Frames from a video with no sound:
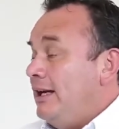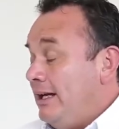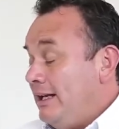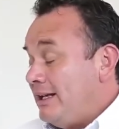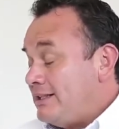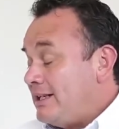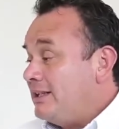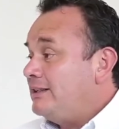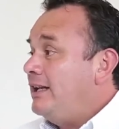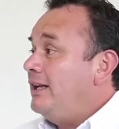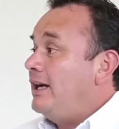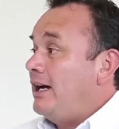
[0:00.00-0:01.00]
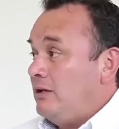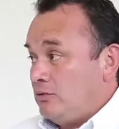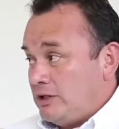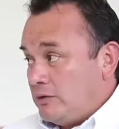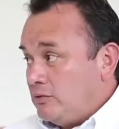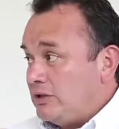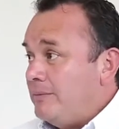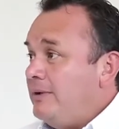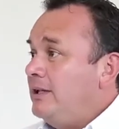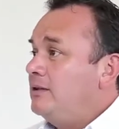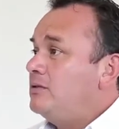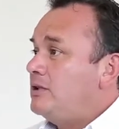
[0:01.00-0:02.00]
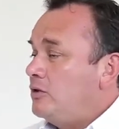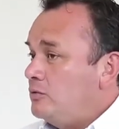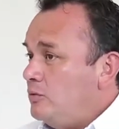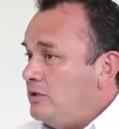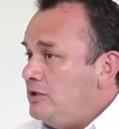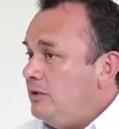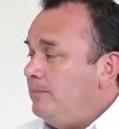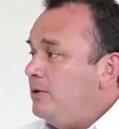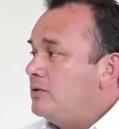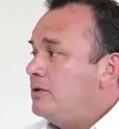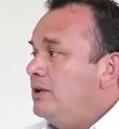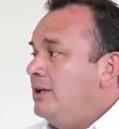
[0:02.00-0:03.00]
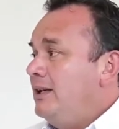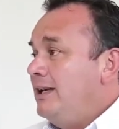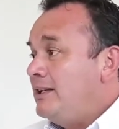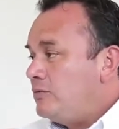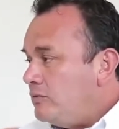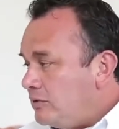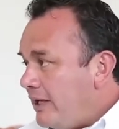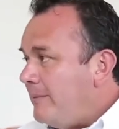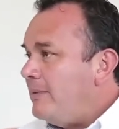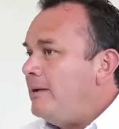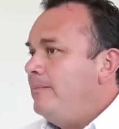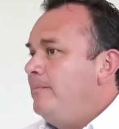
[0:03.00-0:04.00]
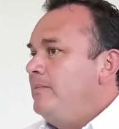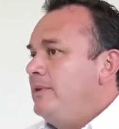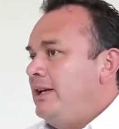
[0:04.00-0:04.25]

El rescate a los ayuntamientos, a los municipios, es un tema